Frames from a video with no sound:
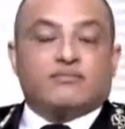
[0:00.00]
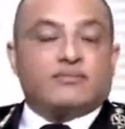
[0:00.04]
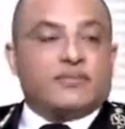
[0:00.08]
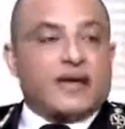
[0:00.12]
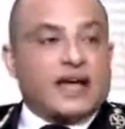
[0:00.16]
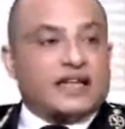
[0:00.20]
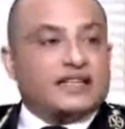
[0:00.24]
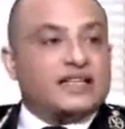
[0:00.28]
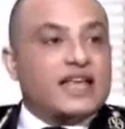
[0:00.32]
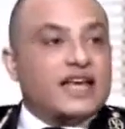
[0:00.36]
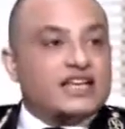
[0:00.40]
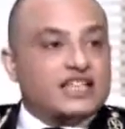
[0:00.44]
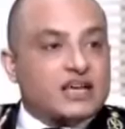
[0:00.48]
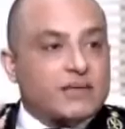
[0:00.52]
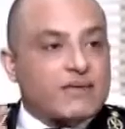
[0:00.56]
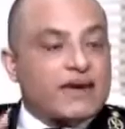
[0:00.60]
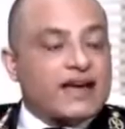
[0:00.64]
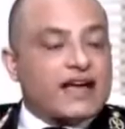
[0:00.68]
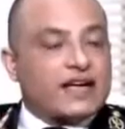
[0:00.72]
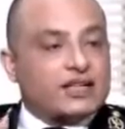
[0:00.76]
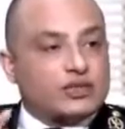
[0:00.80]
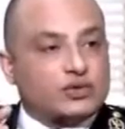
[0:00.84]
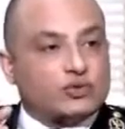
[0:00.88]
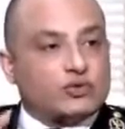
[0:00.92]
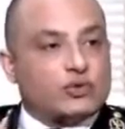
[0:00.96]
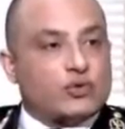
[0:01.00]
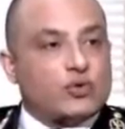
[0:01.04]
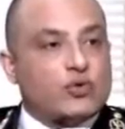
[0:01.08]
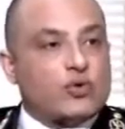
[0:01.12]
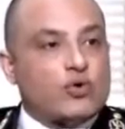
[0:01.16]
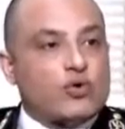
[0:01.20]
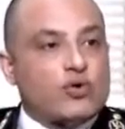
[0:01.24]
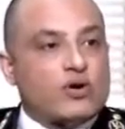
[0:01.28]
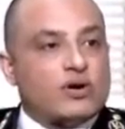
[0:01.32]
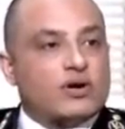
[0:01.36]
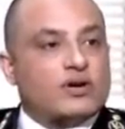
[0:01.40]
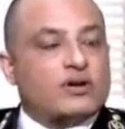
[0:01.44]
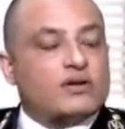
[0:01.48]
عندها شبكات طرق
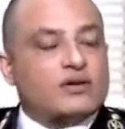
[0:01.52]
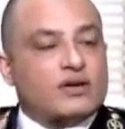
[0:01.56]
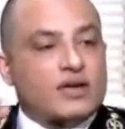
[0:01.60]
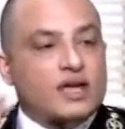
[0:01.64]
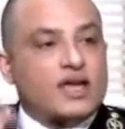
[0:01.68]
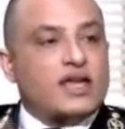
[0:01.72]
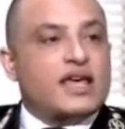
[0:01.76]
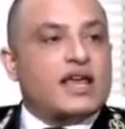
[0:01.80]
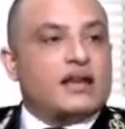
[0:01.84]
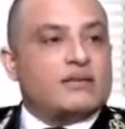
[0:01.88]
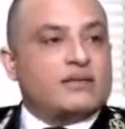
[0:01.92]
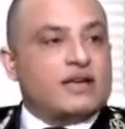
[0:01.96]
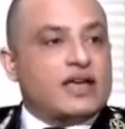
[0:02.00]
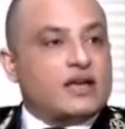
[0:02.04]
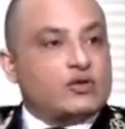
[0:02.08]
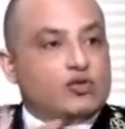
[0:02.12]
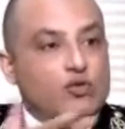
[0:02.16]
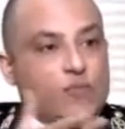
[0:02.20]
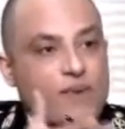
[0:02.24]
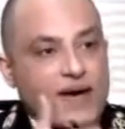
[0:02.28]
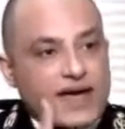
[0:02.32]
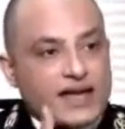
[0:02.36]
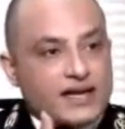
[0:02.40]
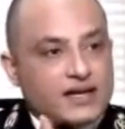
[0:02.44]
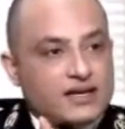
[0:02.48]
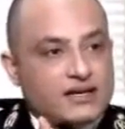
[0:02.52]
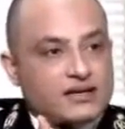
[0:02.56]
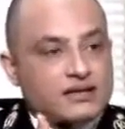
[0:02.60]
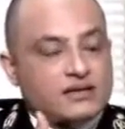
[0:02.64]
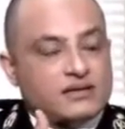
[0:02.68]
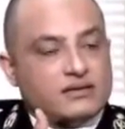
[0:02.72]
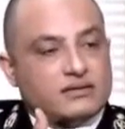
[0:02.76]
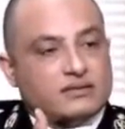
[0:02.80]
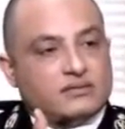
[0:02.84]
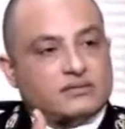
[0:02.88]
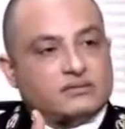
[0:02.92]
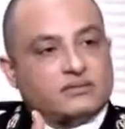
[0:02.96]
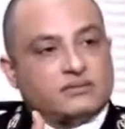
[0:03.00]
هي دبي
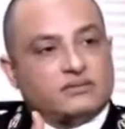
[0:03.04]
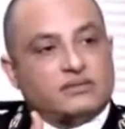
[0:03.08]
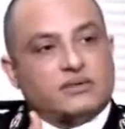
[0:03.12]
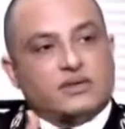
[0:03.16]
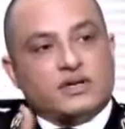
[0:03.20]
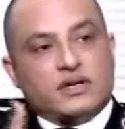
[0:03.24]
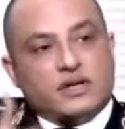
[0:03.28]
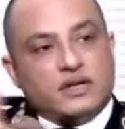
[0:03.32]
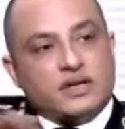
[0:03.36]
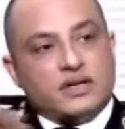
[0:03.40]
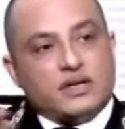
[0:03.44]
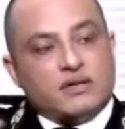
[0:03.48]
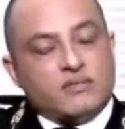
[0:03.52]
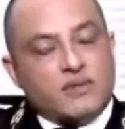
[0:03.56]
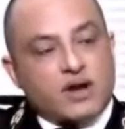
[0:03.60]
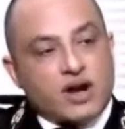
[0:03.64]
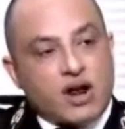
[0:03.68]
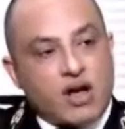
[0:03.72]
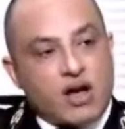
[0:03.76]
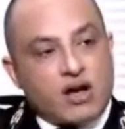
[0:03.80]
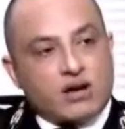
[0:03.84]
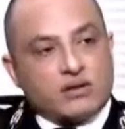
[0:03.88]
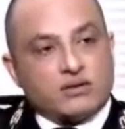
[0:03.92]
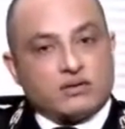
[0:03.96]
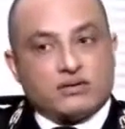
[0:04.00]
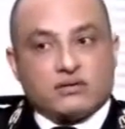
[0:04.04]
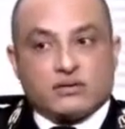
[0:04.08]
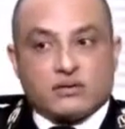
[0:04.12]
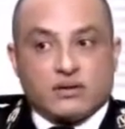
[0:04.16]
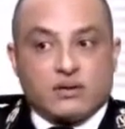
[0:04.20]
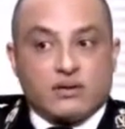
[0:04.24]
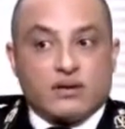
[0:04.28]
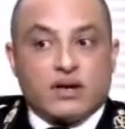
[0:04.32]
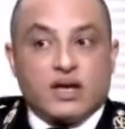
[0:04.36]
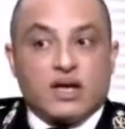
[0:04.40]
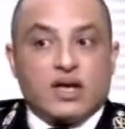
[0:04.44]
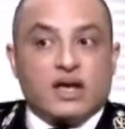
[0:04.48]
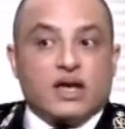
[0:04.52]
الإمارات
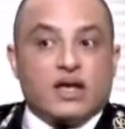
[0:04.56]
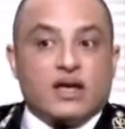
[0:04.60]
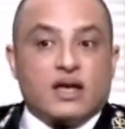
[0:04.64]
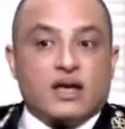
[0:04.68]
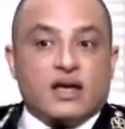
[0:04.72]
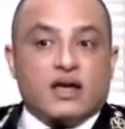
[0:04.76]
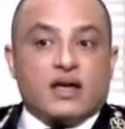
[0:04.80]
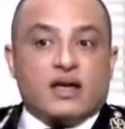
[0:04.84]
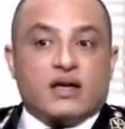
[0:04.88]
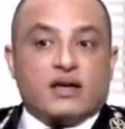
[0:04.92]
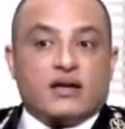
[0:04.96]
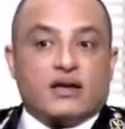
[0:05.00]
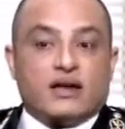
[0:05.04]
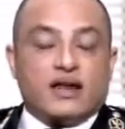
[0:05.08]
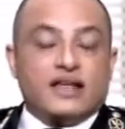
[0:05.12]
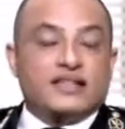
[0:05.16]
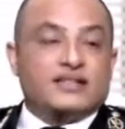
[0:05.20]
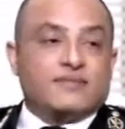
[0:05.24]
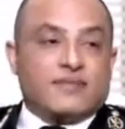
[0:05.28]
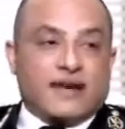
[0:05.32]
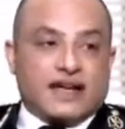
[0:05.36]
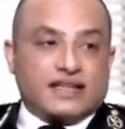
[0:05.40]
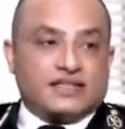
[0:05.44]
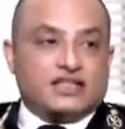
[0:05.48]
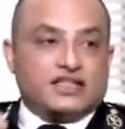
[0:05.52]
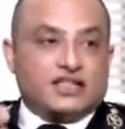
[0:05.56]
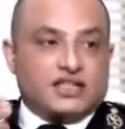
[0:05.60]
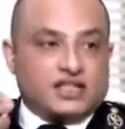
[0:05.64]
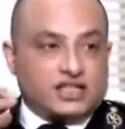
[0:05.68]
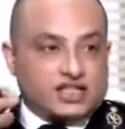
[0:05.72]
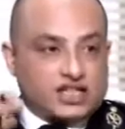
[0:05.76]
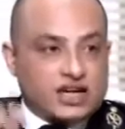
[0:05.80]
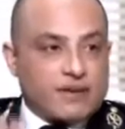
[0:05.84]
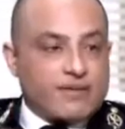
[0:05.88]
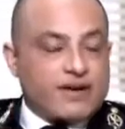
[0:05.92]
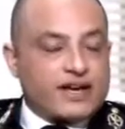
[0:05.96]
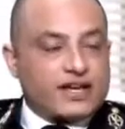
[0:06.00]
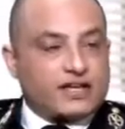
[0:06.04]
لازم عندي
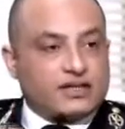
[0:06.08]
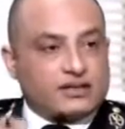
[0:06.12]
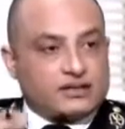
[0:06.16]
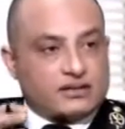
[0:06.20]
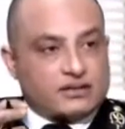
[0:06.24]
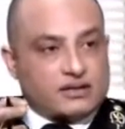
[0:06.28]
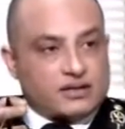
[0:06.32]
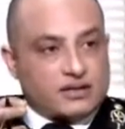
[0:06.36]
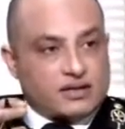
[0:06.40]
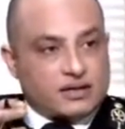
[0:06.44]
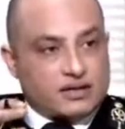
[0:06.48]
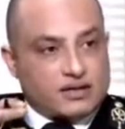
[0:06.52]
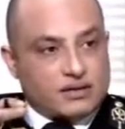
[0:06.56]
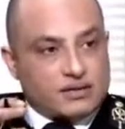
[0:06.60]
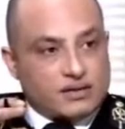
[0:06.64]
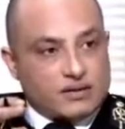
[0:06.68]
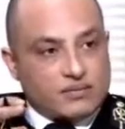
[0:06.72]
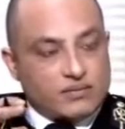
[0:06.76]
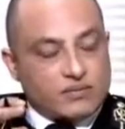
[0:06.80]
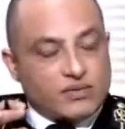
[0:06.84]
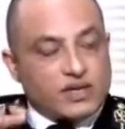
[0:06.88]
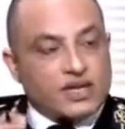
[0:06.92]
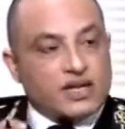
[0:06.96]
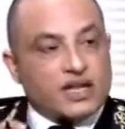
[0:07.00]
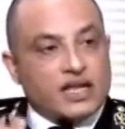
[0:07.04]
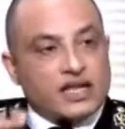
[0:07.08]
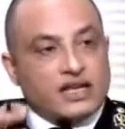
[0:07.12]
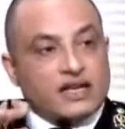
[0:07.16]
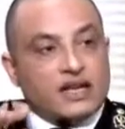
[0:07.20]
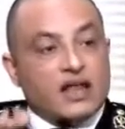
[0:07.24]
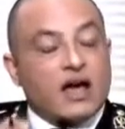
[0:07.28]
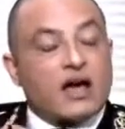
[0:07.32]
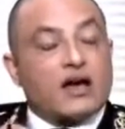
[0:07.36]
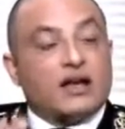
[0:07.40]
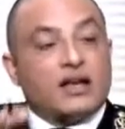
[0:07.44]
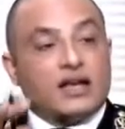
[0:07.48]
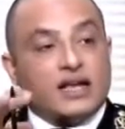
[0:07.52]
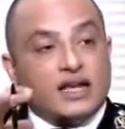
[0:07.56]
شبكة من
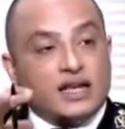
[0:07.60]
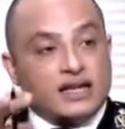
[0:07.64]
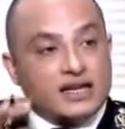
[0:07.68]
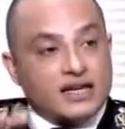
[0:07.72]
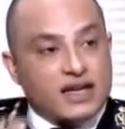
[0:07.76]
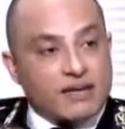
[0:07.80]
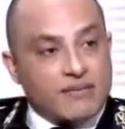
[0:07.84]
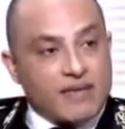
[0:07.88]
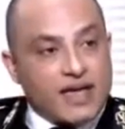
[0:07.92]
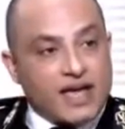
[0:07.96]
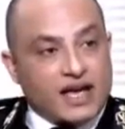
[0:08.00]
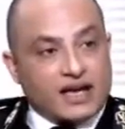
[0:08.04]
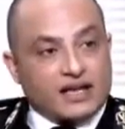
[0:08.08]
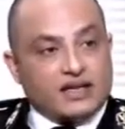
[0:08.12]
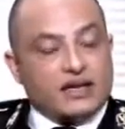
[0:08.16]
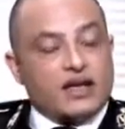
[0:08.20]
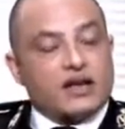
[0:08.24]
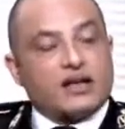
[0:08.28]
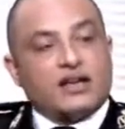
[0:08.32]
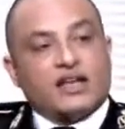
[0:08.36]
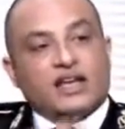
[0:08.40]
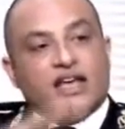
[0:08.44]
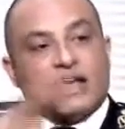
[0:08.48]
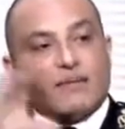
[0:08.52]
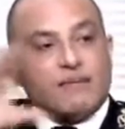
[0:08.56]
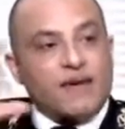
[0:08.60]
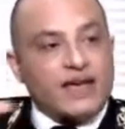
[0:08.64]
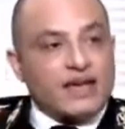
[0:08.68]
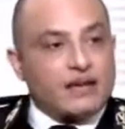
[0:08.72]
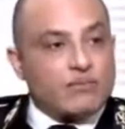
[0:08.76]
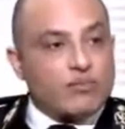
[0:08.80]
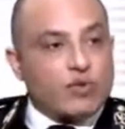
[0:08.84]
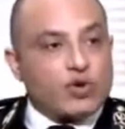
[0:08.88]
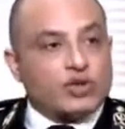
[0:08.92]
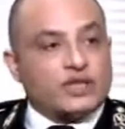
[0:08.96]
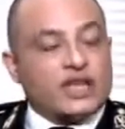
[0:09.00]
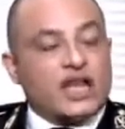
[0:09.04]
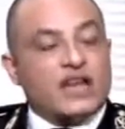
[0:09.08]
النقل الجماعي النقل الجماعي
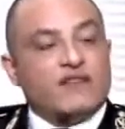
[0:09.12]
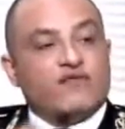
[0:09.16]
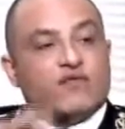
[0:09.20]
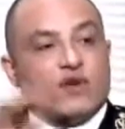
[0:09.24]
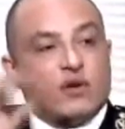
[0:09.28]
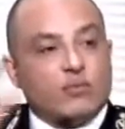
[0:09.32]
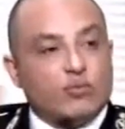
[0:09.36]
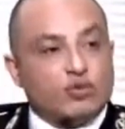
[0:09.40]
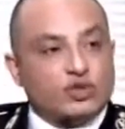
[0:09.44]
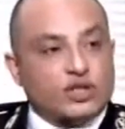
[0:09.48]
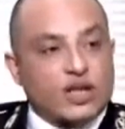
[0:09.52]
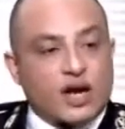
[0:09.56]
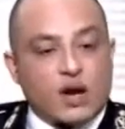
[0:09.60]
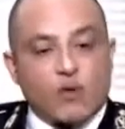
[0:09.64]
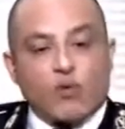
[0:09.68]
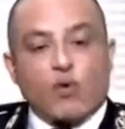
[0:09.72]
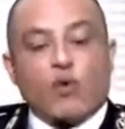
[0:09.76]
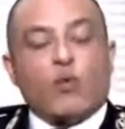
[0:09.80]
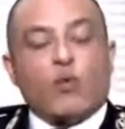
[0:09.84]
المختلف والمتنوع